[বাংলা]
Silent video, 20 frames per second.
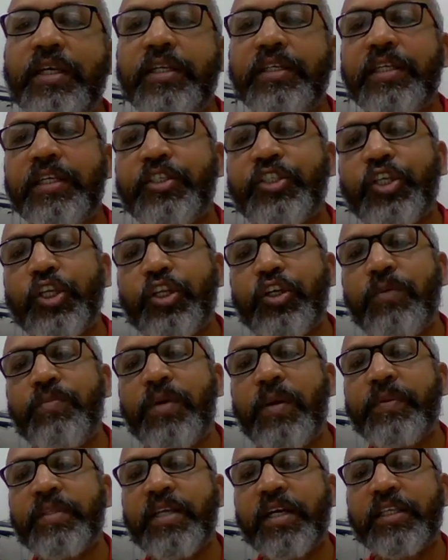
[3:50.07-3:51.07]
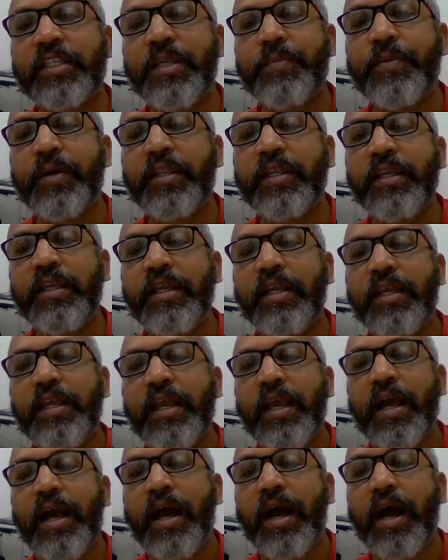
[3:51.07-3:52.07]
ঠিক সেরকমভাবে থাকতে পারে
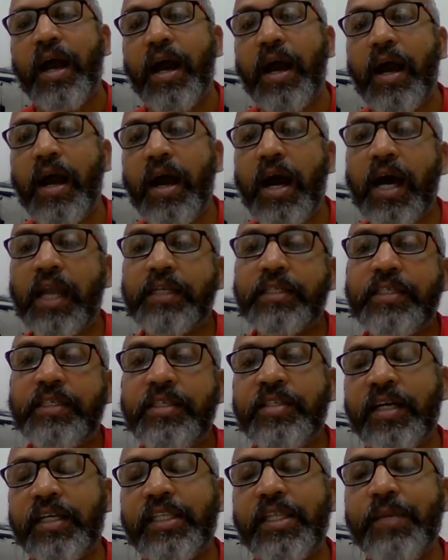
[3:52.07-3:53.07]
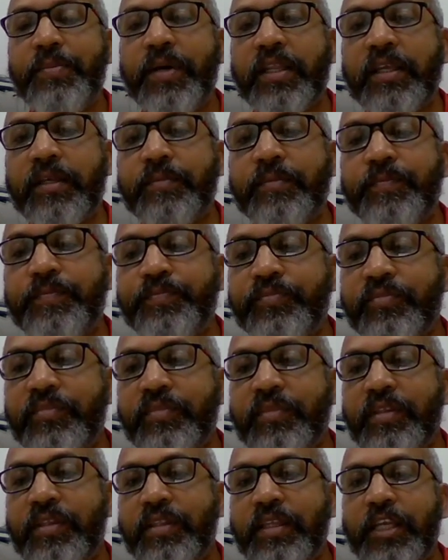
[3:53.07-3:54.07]
আর কি থাকতে পারে
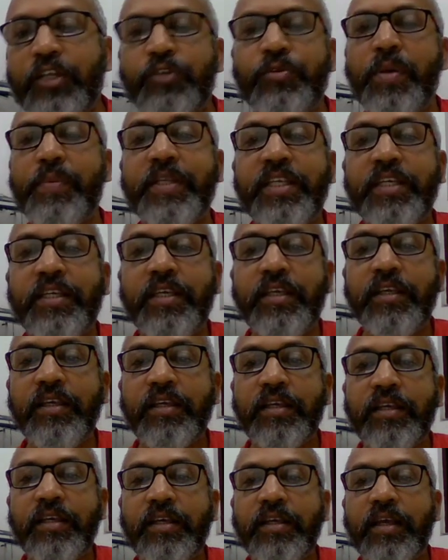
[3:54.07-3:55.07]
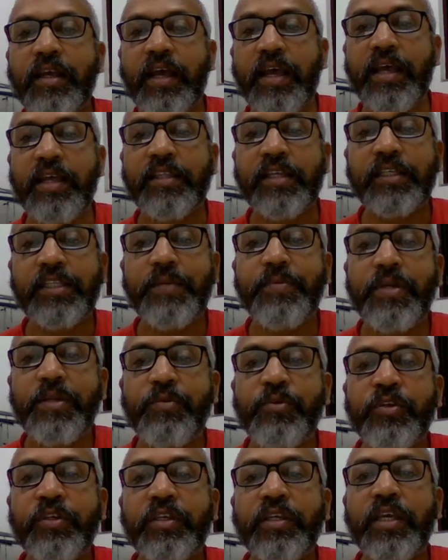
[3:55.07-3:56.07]
একটু ভেবে দেখি হ্যাঁ থাকতে পারে
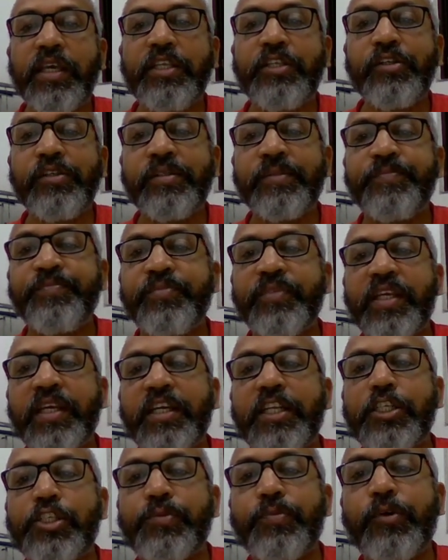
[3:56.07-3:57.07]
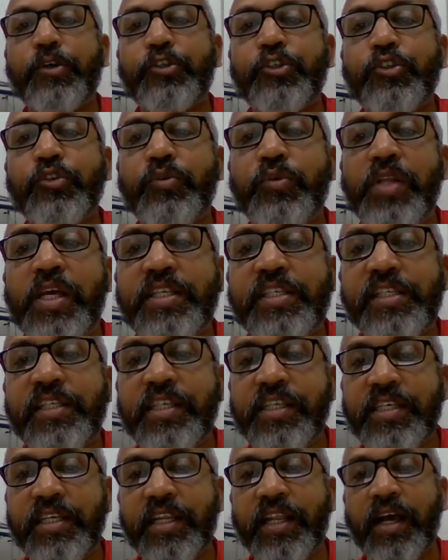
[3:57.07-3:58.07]
বই কি এই যে যেখানে স্পর্শ করে আছে
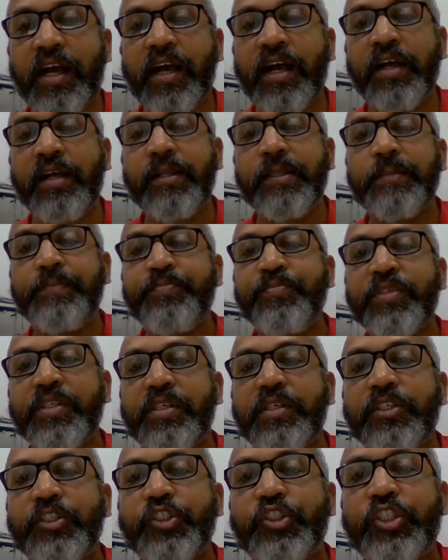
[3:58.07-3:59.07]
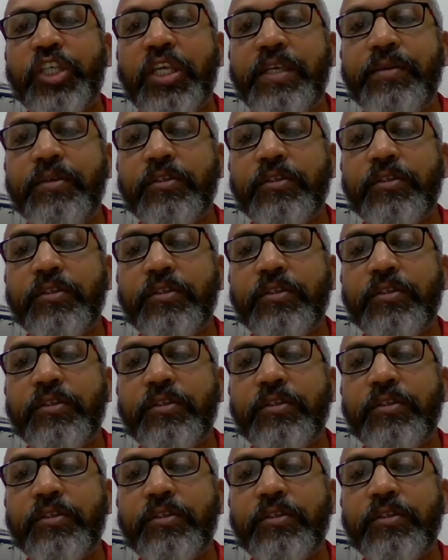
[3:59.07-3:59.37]
নিজেরা সেই